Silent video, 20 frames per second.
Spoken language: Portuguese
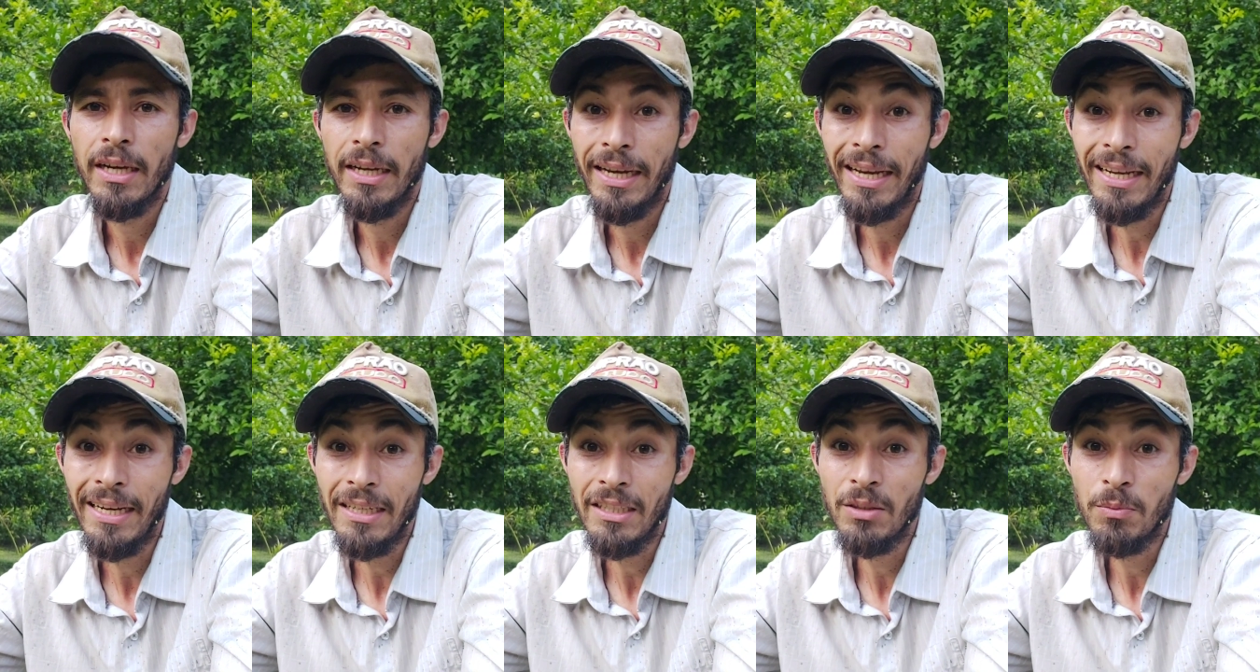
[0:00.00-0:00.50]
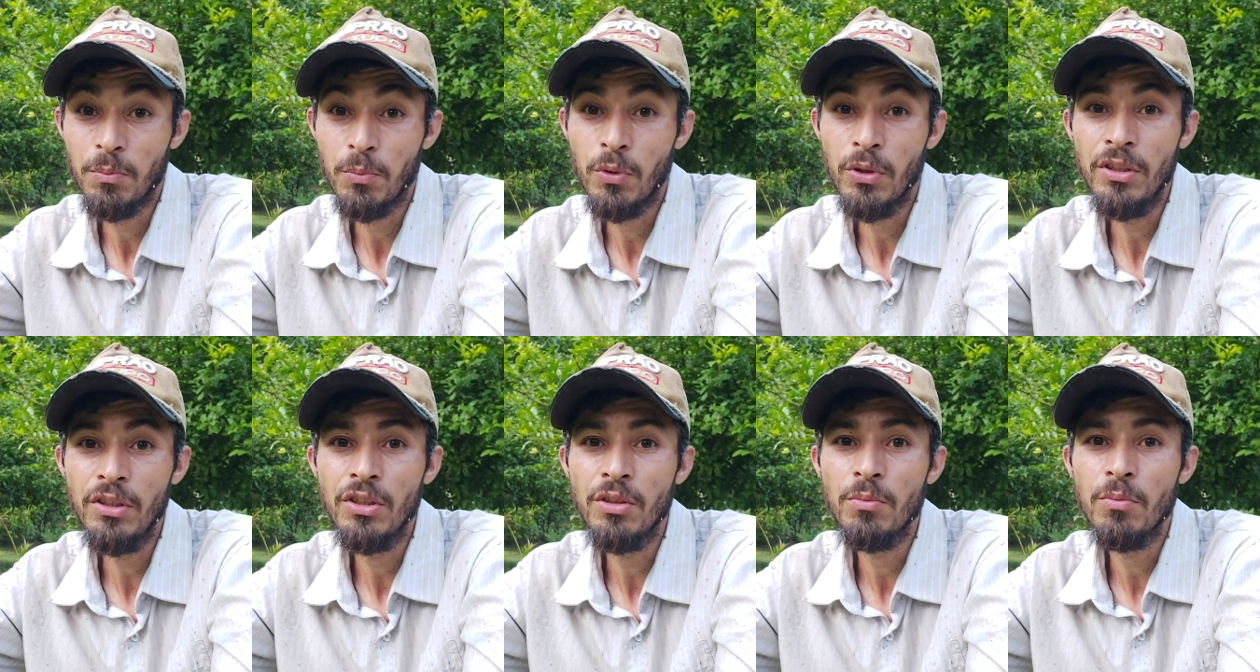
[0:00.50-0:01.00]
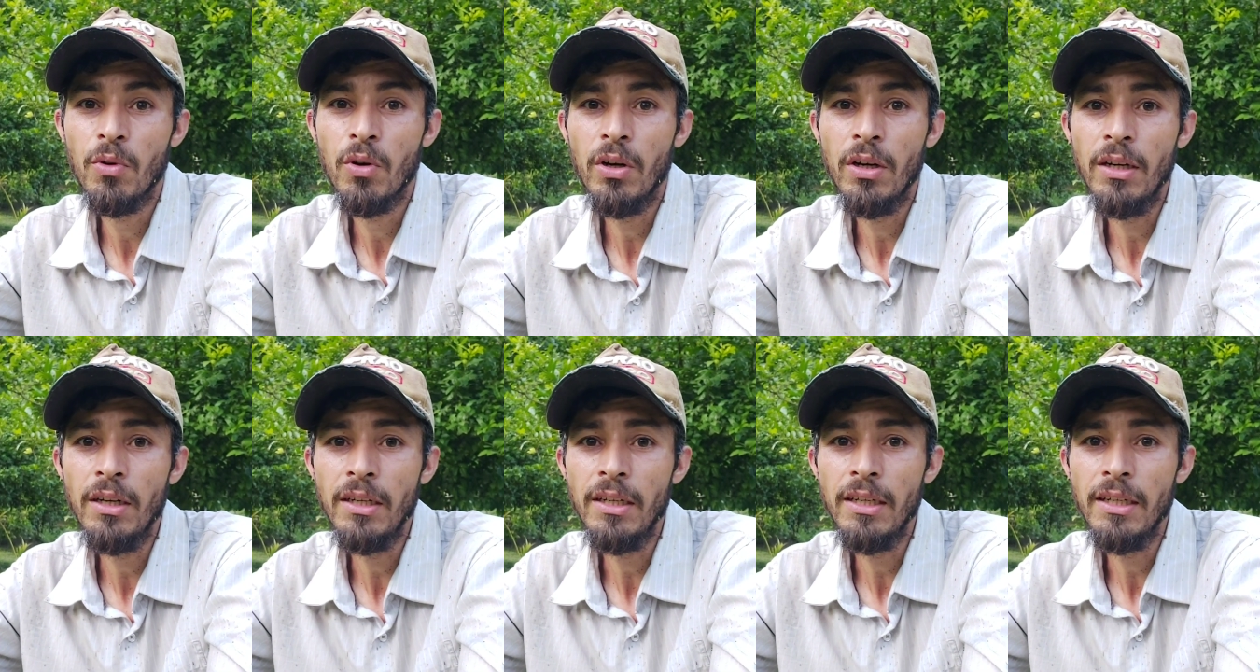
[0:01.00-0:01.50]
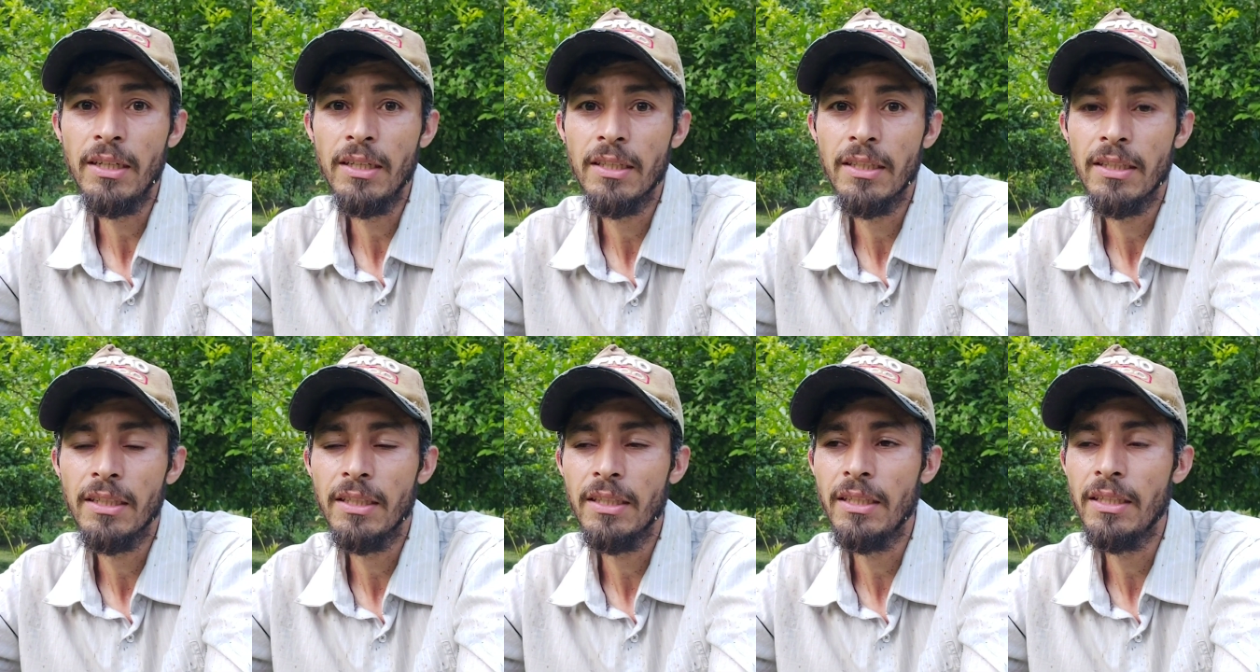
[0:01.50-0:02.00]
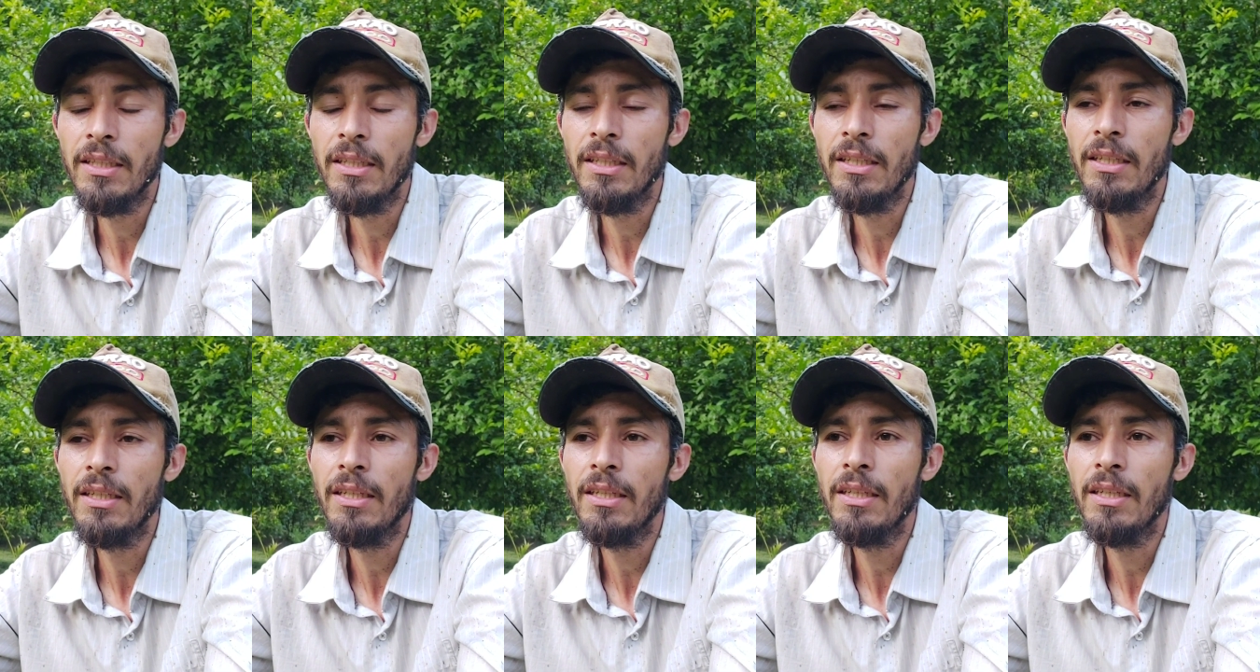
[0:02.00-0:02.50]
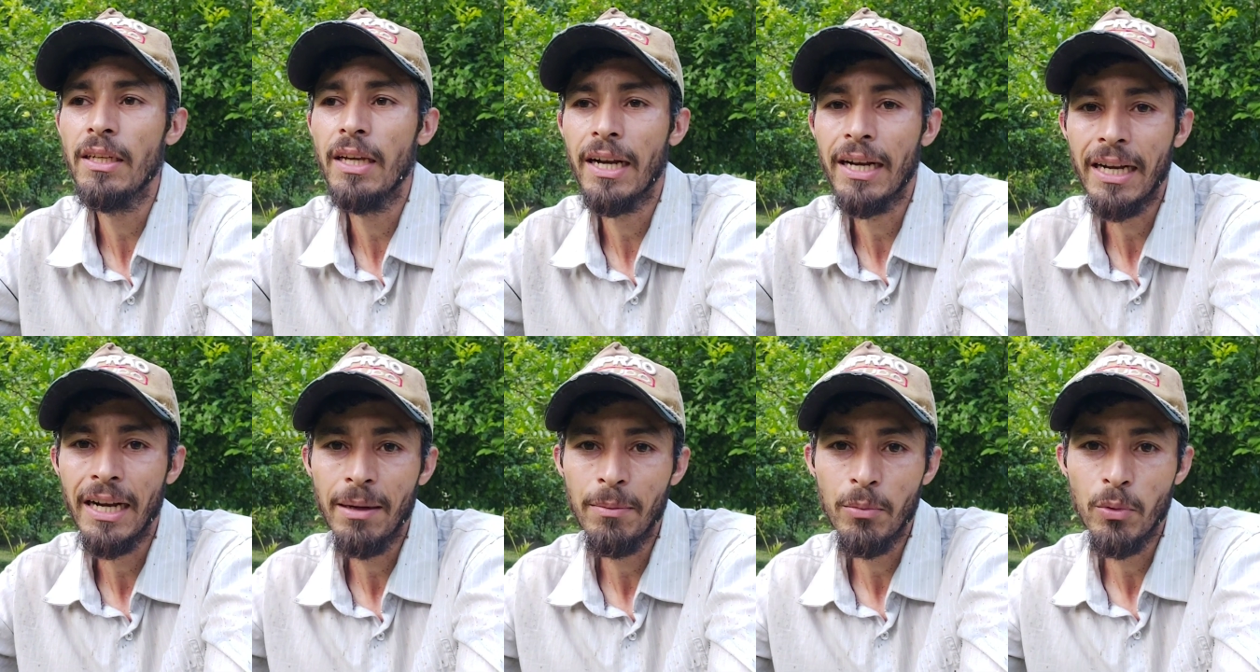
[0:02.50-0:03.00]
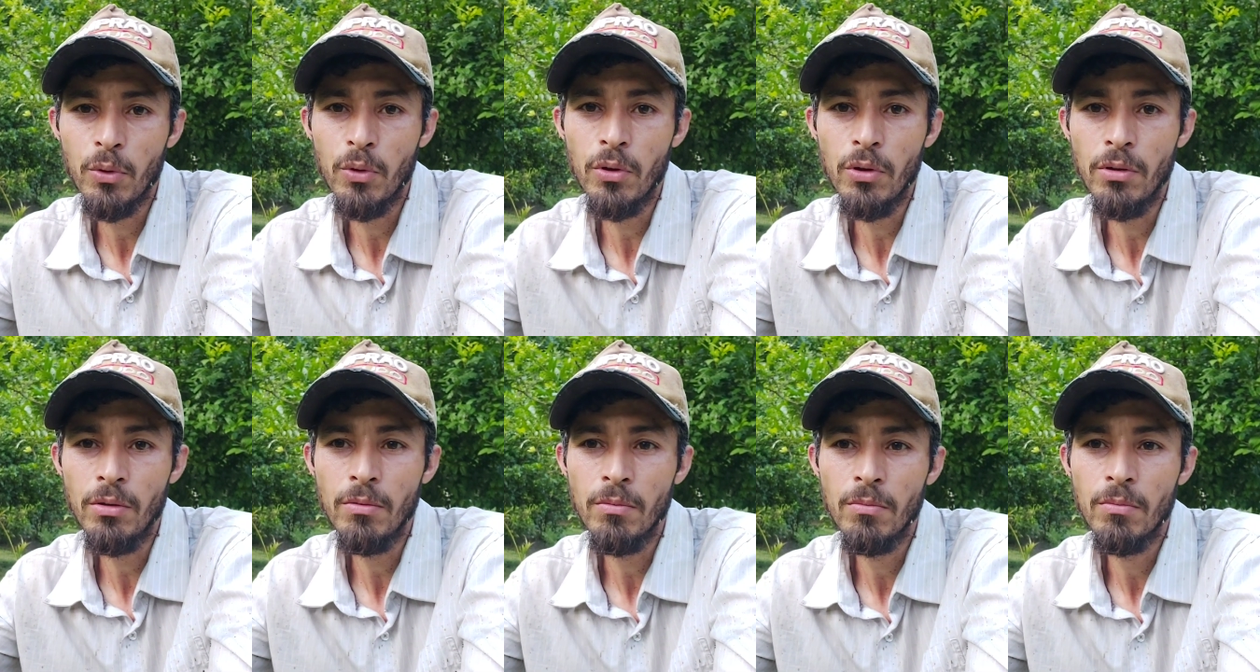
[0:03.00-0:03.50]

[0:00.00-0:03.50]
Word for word: ela depois de morta e acabou